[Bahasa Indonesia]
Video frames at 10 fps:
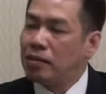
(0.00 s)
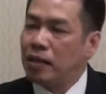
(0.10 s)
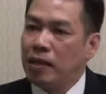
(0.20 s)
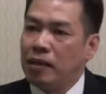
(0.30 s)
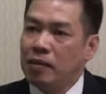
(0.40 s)

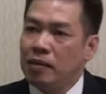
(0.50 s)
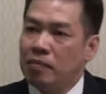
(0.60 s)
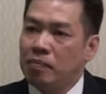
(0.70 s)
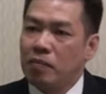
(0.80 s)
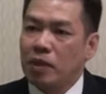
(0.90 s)
saya
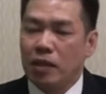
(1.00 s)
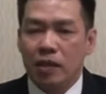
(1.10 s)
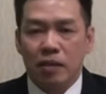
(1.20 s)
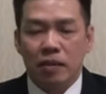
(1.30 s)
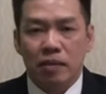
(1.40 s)

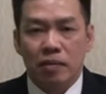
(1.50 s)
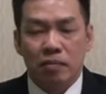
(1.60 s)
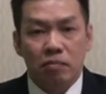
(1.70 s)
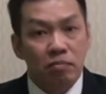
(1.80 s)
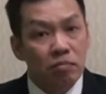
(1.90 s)
uh,
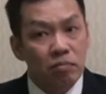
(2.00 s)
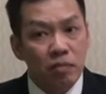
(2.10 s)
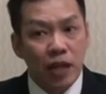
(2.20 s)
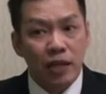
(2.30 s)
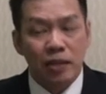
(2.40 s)

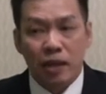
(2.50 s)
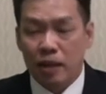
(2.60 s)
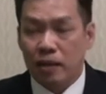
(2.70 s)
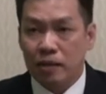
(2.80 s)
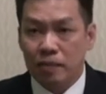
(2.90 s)

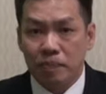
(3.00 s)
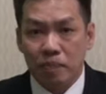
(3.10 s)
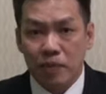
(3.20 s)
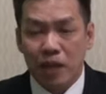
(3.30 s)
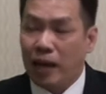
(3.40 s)
merasa
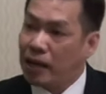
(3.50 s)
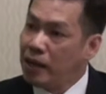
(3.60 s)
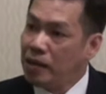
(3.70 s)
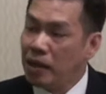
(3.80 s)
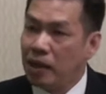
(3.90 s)

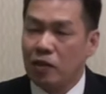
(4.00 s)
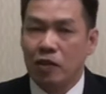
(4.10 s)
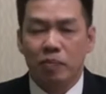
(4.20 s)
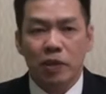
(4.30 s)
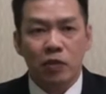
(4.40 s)
aneh atau
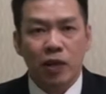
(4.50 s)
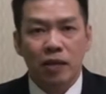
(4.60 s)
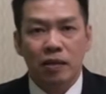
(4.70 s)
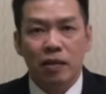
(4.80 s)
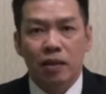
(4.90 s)

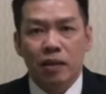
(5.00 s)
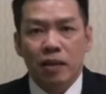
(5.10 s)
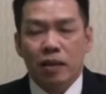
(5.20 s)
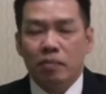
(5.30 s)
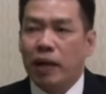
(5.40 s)
kebingungan
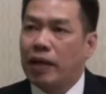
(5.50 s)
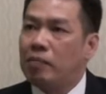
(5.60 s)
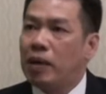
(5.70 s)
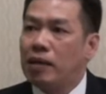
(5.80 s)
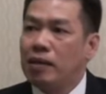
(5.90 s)

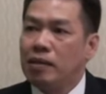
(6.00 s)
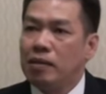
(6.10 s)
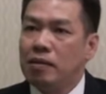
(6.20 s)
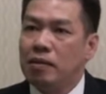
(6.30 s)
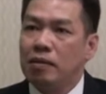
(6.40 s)

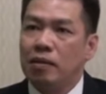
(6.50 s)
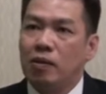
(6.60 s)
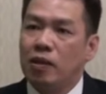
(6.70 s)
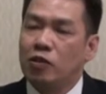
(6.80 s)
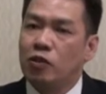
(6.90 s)
bagaimana
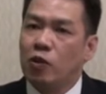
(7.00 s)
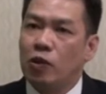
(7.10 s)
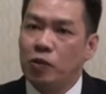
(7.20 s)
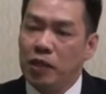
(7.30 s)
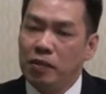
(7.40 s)
seorang
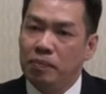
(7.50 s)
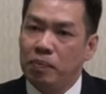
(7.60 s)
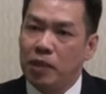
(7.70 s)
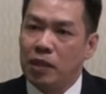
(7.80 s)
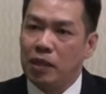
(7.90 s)
Jokowi
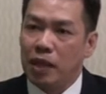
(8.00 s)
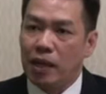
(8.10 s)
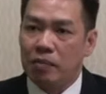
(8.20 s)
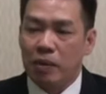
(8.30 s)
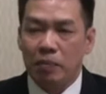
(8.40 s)

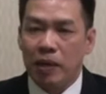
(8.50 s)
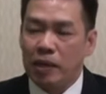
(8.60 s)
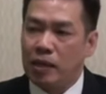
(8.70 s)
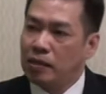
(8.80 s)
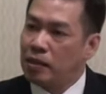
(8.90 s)
dengan
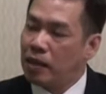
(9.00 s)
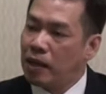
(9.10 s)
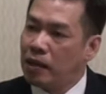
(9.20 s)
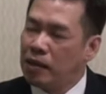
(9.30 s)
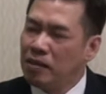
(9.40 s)
pribadi yang
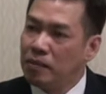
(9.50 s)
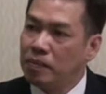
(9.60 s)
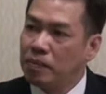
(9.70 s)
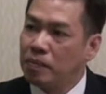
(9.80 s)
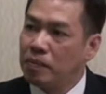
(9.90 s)
sederhana,
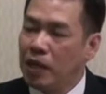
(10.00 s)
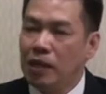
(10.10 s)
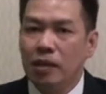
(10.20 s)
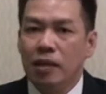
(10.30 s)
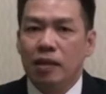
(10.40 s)

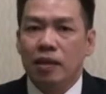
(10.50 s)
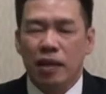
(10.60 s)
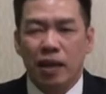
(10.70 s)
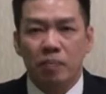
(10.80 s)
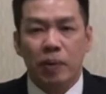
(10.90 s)
ya
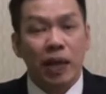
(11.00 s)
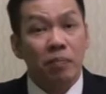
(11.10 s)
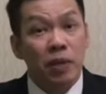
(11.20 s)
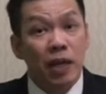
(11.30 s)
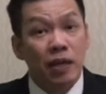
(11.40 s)
dengan
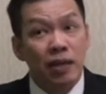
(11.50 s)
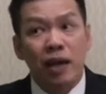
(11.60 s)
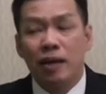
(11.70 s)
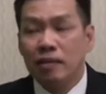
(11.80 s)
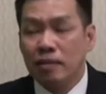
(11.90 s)
penampilan
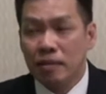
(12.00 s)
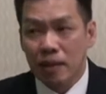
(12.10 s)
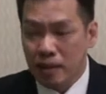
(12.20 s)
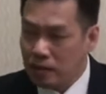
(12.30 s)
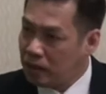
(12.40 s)
yang
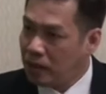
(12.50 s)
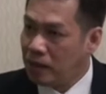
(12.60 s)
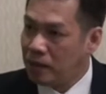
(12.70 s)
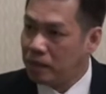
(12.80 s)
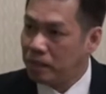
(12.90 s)
sangat-sangat